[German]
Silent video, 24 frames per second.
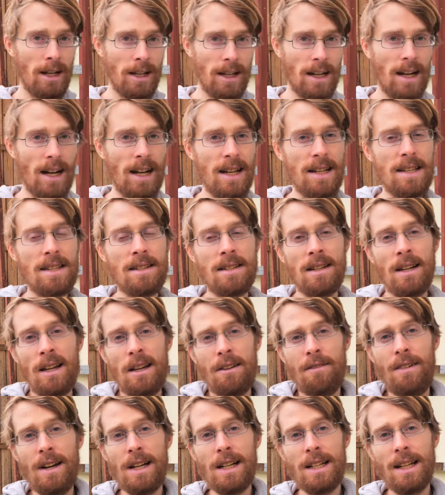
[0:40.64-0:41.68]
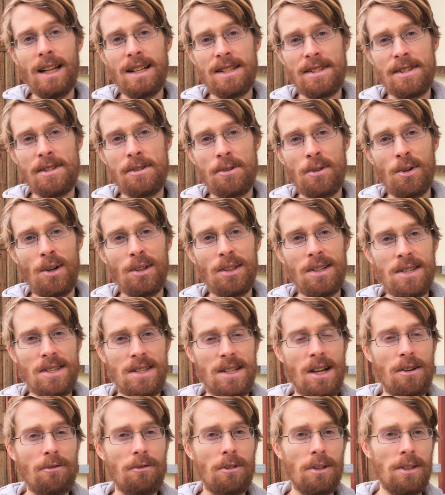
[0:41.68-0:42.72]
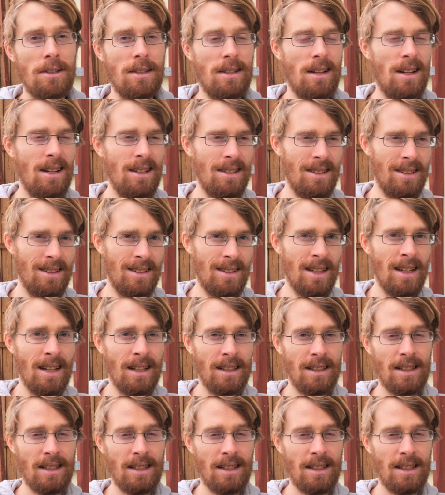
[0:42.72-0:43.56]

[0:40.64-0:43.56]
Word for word: Reis weglassen solltest, ist einfach dadurch,